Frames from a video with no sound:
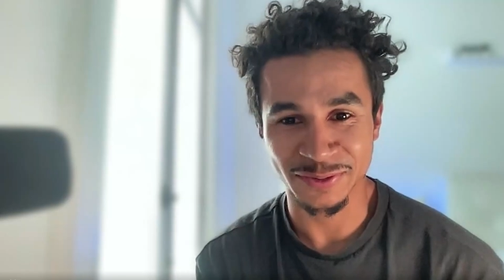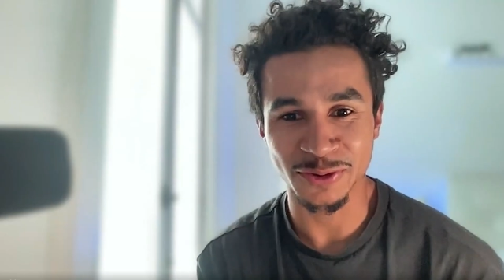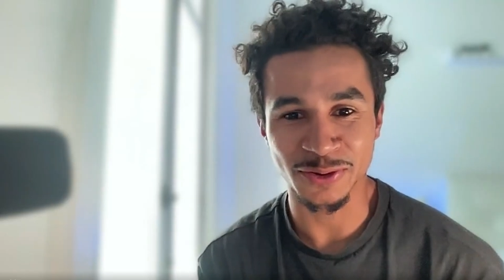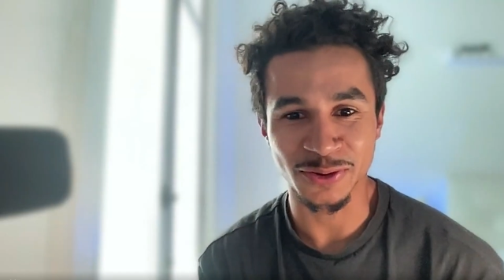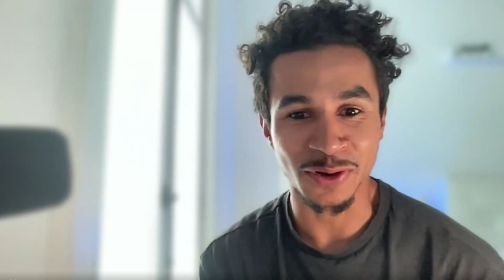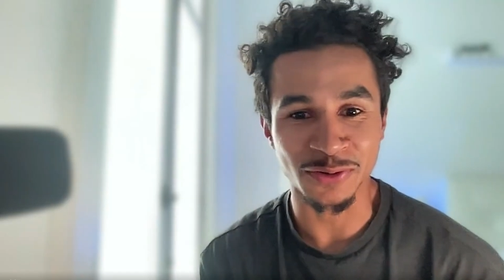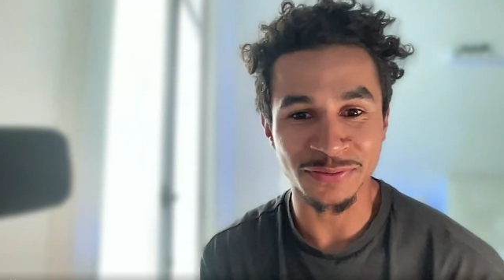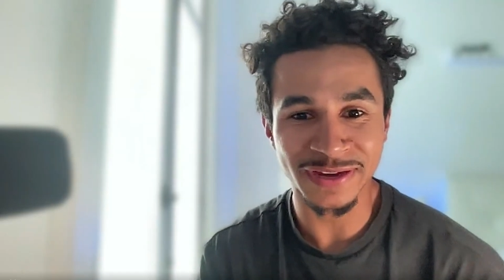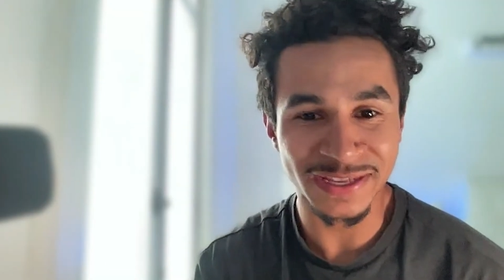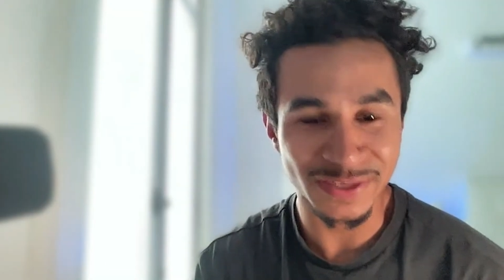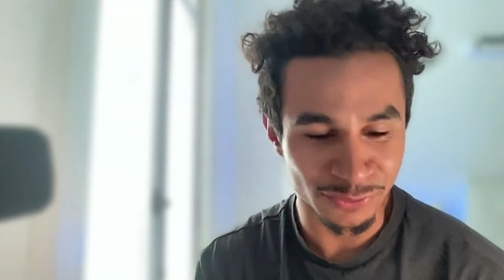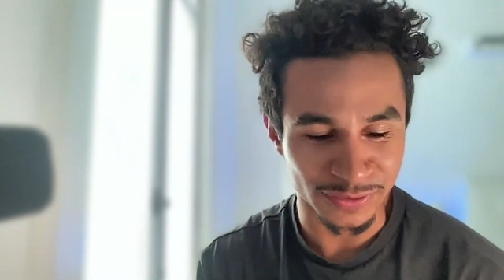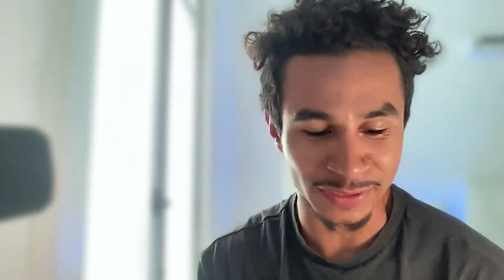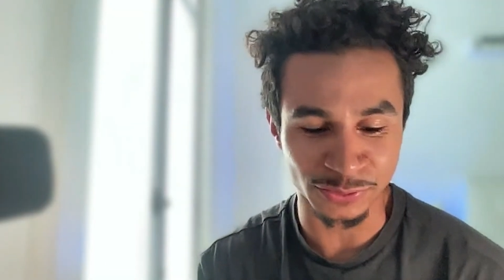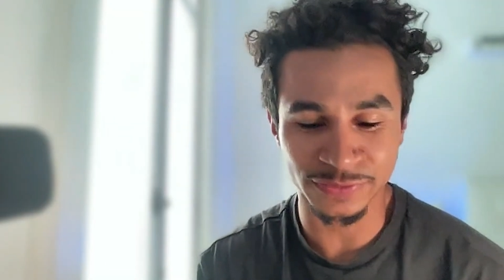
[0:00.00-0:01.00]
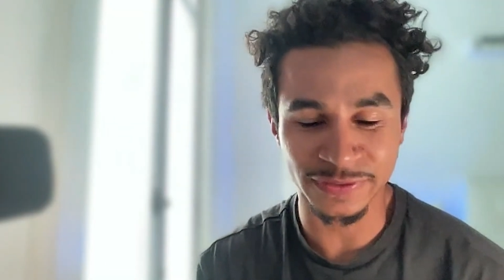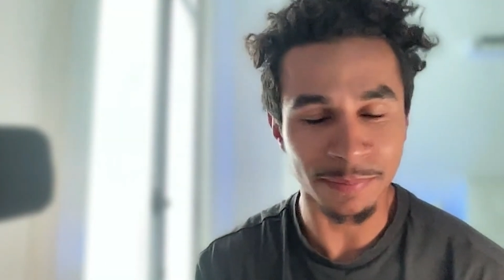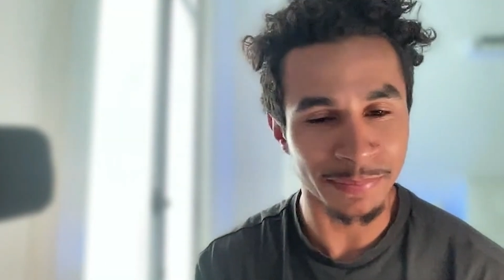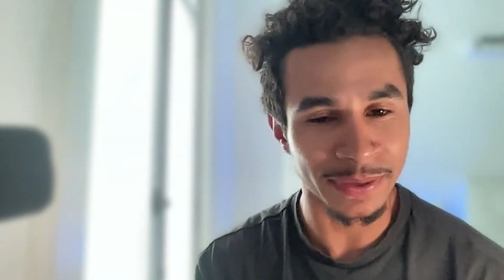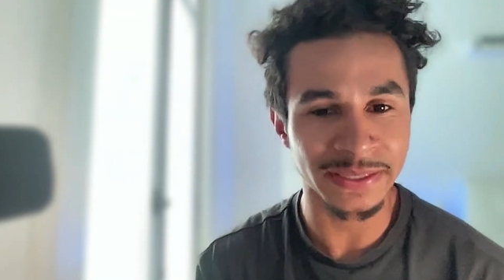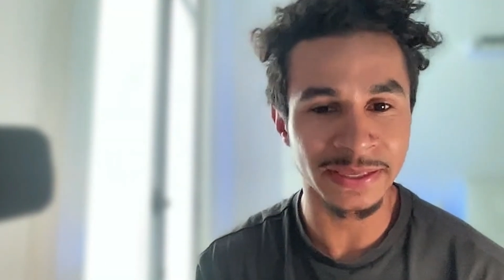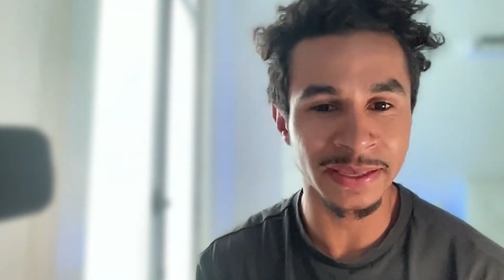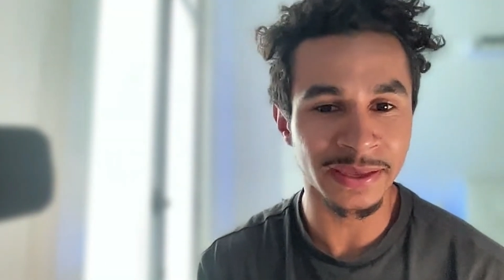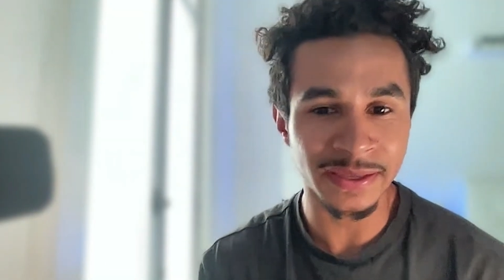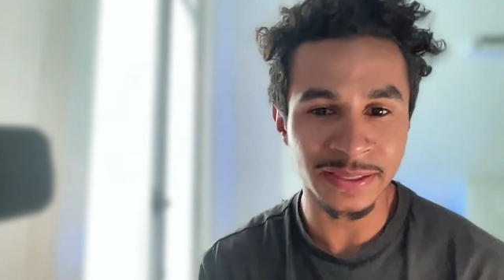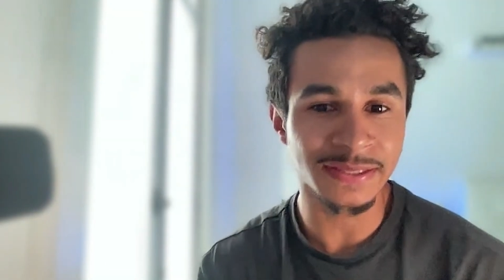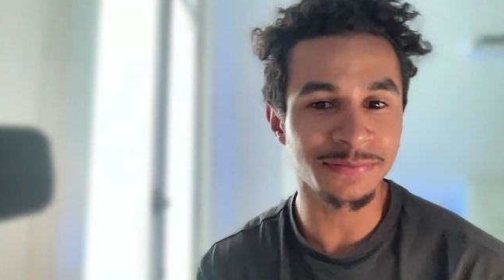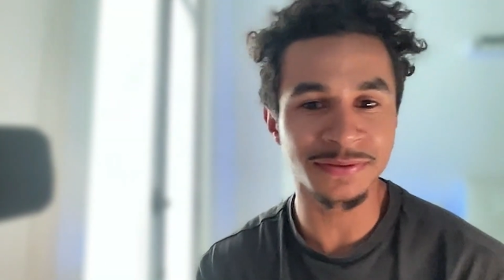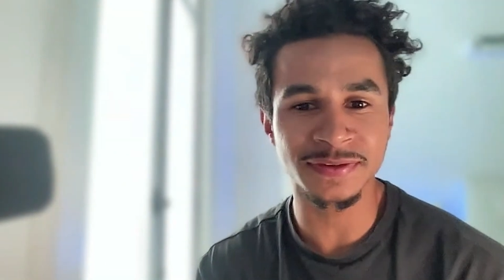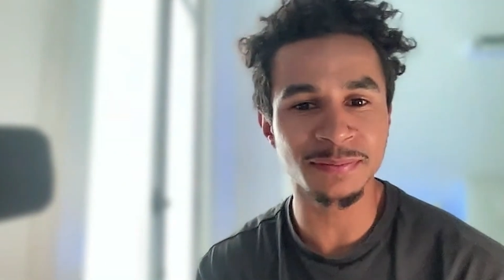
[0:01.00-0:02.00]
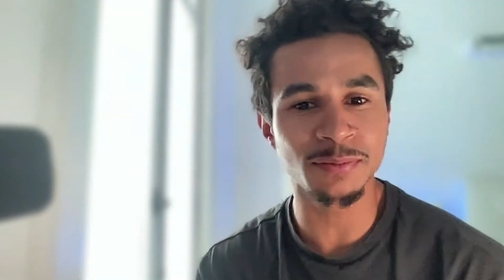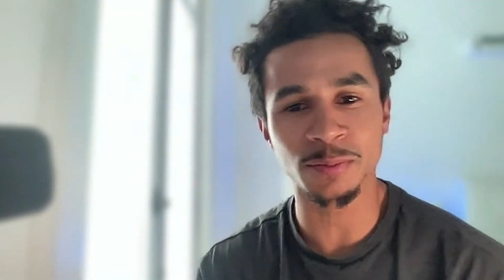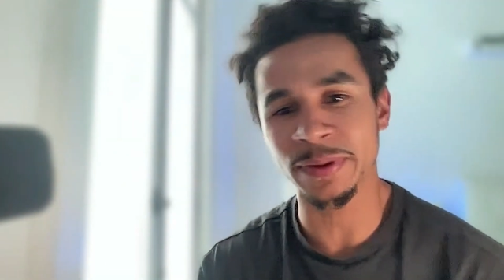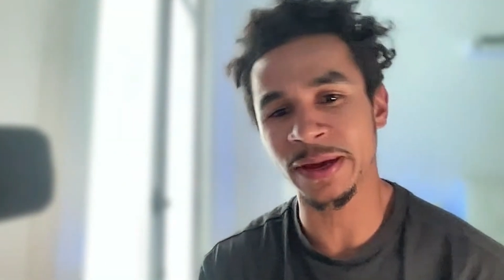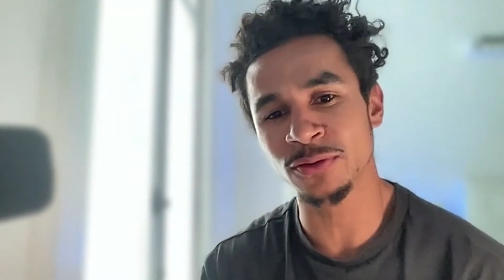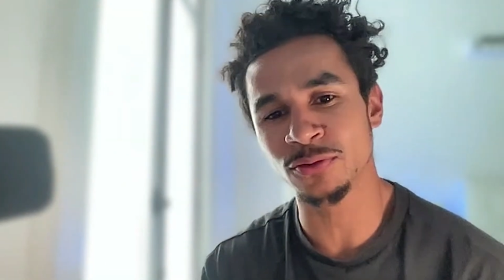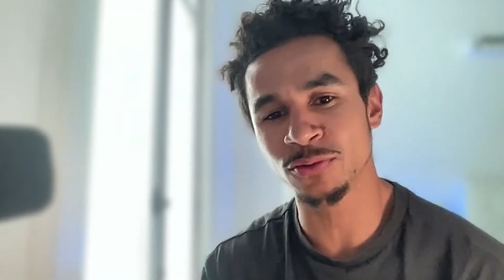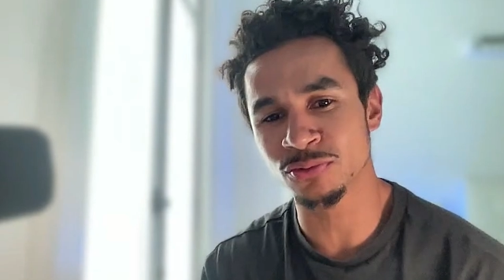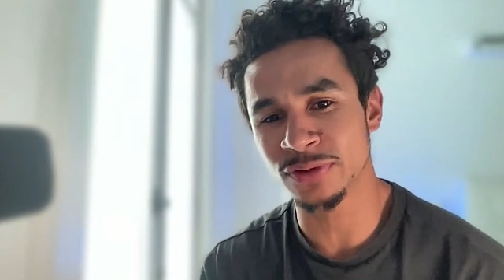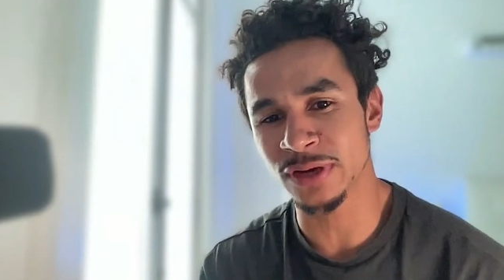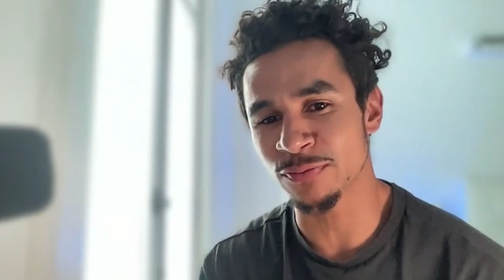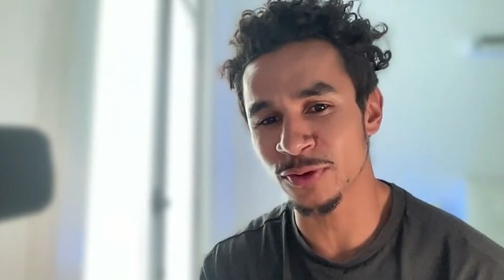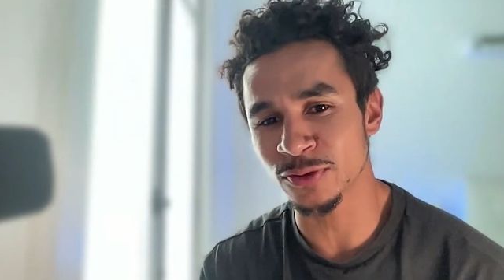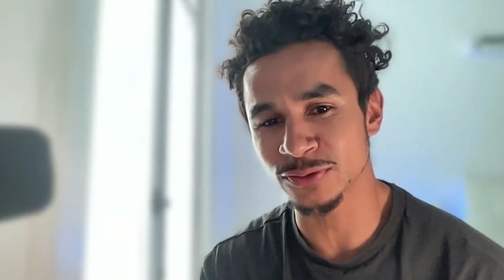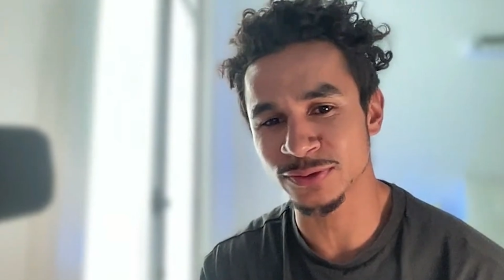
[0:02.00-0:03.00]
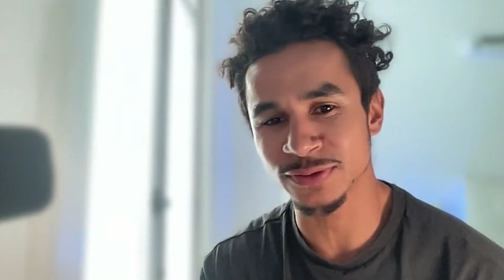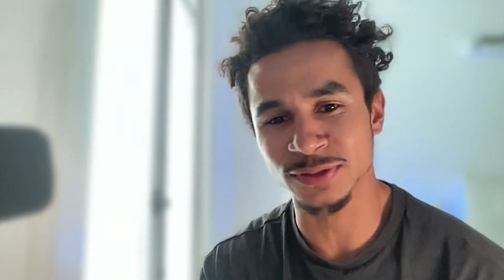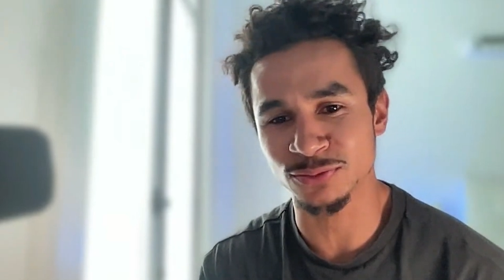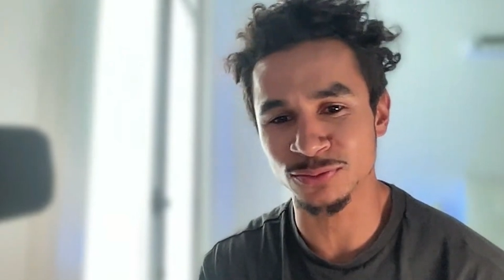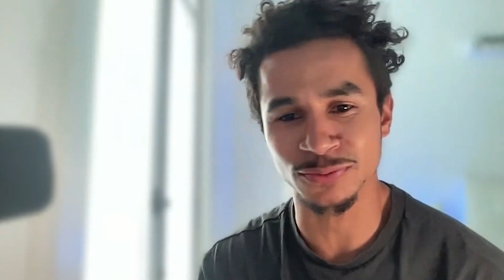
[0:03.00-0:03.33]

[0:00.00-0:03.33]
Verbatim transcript: que en vrai t'as juste à payer et t'es visible auprès de toute la France si tu